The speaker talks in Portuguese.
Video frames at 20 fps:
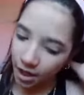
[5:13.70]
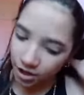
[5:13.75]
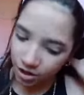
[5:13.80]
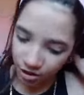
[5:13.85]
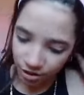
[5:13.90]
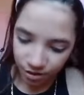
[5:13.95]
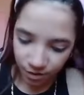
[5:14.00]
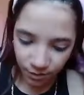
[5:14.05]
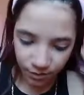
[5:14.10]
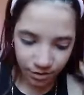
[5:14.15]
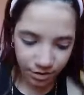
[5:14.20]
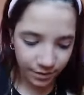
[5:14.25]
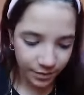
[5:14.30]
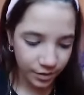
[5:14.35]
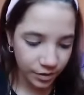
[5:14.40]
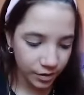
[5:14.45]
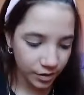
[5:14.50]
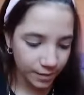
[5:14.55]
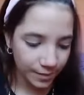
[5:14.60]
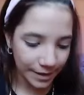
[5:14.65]
Legend são os
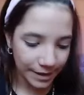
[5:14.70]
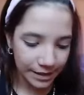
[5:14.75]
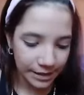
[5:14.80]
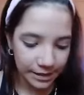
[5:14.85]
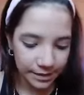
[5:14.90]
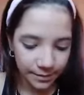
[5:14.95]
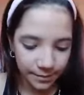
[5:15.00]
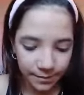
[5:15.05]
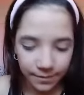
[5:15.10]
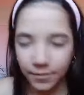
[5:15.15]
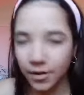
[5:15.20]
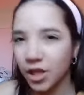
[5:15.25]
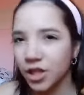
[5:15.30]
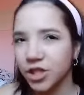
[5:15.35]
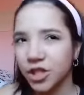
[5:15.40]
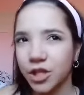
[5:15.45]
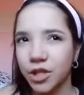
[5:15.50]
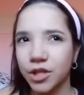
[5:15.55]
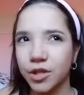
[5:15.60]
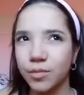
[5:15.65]
vídeos mais.
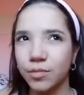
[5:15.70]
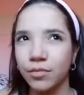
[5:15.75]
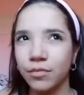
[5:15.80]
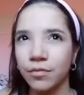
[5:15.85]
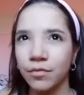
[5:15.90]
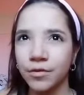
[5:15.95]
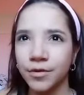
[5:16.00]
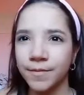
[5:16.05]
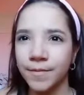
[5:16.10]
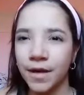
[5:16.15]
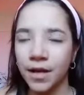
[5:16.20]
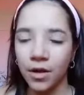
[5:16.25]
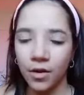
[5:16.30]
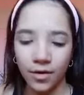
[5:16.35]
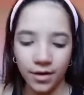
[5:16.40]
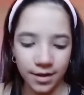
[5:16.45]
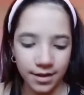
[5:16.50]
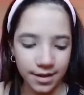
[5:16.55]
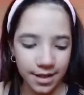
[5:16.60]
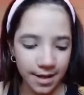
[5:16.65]
Acho que, tipo, os
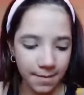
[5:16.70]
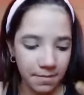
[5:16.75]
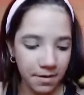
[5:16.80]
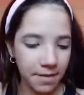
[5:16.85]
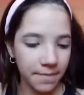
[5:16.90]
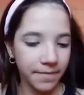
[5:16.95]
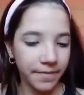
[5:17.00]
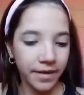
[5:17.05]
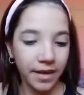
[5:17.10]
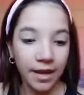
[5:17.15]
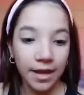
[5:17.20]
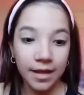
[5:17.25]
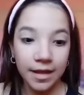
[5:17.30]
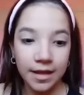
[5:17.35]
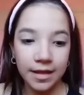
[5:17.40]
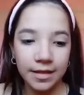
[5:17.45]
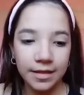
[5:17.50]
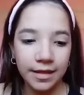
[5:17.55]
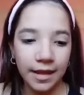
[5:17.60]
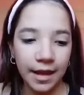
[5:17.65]
maiores, sabe?
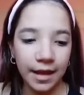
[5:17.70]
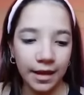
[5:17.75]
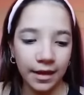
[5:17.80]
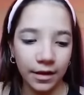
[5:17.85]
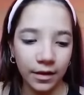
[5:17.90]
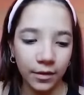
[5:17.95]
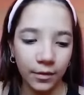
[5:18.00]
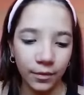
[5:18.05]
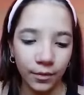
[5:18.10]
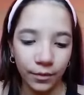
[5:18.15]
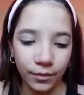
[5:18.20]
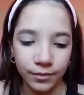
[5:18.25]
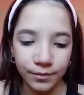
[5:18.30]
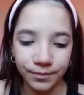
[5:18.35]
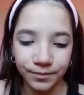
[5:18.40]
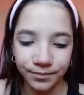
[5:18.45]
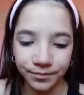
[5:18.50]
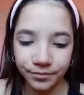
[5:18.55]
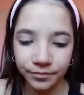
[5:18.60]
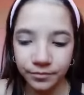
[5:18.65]
Que tem no,
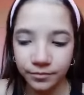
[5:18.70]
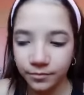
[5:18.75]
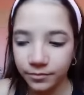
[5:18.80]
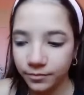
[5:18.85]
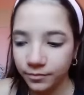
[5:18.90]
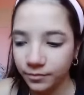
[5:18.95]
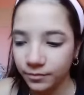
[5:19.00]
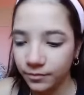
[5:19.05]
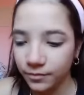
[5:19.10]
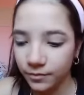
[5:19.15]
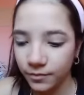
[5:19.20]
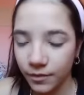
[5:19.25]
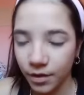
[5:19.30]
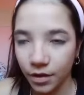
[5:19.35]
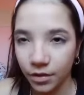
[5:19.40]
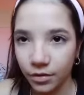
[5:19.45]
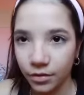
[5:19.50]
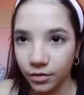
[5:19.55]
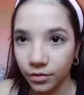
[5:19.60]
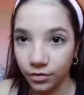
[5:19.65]

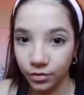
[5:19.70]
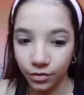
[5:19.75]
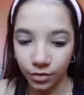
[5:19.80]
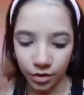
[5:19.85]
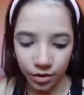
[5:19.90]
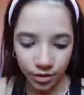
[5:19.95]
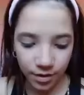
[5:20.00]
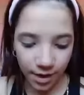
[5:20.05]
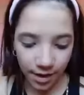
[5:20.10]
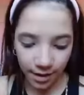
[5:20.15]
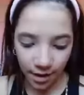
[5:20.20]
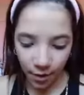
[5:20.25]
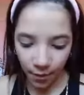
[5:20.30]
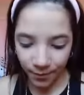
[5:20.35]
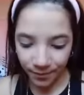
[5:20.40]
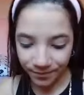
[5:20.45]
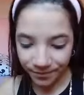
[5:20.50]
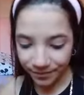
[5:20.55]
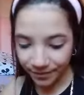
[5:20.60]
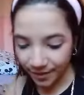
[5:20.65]
no nosso canal.
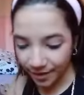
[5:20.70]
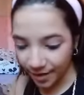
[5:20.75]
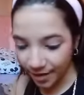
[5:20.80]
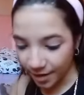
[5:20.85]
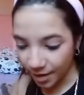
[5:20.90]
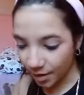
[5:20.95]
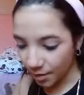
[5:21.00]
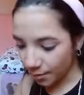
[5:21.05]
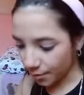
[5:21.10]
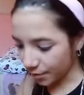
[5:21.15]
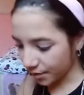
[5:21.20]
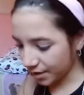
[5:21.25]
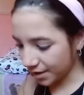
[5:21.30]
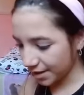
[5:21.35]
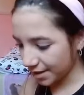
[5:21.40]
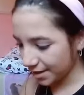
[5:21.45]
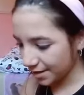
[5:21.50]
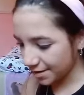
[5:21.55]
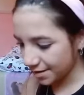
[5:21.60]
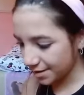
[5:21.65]

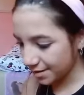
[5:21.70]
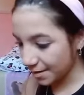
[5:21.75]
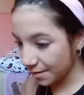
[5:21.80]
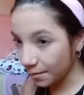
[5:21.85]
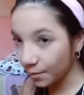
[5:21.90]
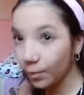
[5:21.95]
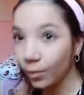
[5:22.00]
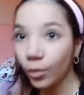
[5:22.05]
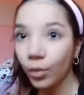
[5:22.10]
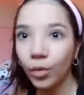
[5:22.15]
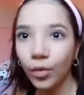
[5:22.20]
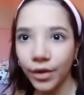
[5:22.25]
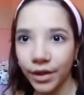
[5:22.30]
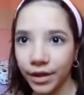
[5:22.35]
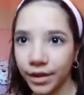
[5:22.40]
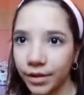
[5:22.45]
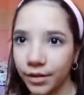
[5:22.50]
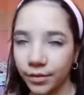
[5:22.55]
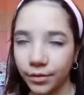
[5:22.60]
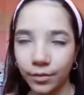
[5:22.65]
Porque é
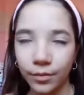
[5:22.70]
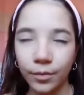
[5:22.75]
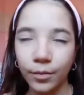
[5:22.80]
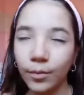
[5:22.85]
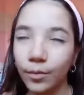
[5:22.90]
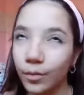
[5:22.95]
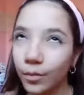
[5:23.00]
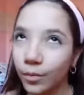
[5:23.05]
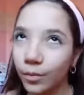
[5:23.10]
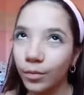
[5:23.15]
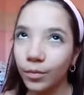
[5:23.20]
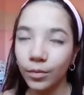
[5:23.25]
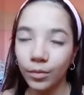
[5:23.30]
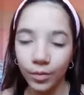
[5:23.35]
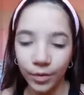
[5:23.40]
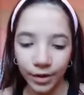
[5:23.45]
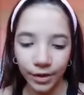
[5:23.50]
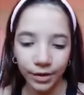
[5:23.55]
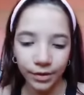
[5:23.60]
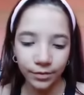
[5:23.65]
muito,
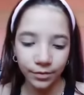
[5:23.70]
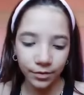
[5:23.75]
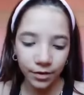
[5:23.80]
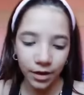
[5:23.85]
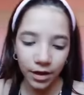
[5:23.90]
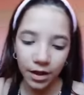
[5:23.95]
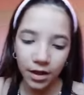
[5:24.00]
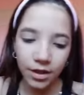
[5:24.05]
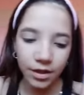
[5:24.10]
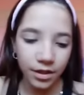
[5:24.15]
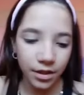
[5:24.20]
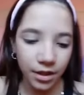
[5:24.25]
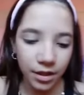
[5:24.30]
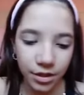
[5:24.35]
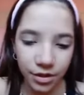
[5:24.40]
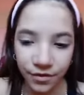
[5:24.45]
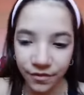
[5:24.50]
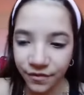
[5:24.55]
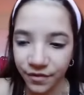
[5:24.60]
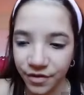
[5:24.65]
muito
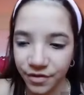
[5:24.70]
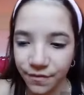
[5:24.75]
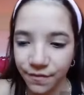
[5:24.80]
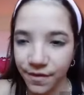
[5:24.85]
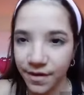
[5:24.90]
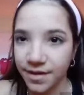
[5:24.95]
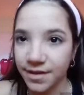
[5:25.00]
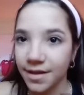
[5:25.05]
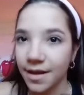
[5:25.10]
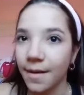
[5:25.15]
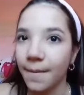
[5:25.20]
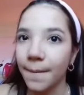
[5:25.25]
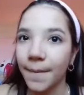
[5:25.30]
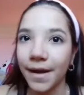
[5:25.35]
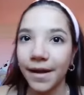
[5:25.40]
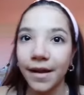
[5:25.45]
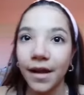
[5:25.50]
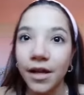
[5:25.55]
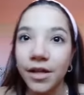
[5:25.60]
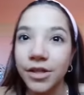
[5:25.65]
difícil fazer
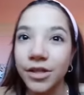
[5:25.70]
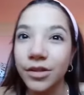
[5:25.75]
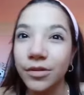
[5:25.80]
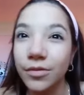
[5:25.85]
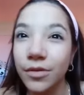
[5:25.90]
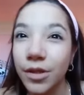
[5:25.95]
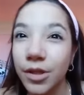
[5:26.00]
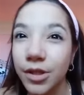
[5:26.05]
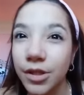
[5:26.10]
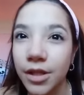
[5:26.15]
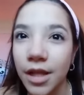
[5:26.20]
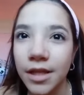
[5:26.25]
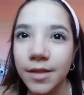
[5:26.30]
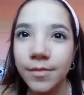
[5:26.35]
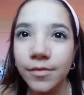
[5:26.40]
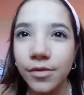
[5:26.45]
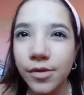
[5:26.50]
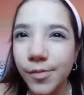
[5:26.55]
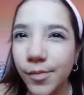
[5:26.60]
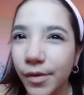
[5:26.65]
maquiagem durante 10
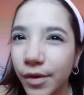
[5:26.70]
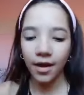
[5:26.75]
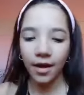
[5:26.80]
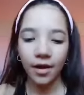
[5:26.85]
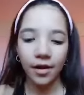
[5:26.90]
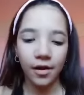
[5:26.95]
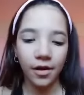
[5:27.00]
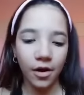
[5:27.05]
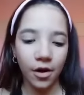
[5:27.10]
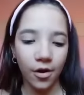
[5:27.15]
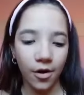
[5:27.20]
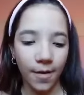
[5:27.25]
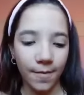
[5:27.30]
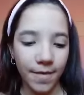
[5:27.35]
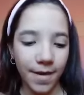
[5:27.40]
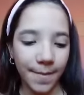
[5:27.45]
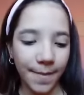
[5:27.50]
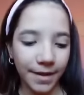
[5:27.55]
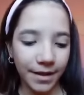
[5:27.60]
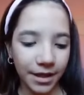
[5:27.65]
minutos. Ó,
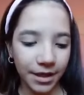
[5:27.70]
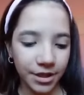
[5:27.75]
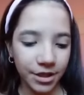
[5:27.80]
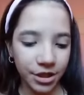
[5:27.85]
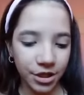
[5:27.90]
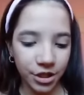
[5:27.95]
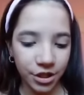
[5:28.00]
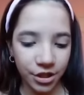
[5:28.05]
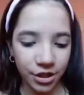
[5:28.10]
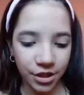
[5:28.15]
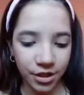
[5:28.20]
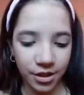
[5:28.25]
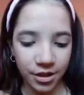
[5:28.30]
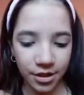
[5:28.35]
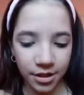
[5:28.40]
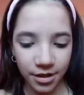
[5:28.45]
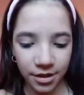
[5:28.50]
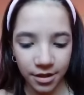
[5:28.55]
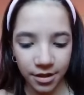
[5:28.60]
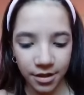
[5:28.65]
minha paletinha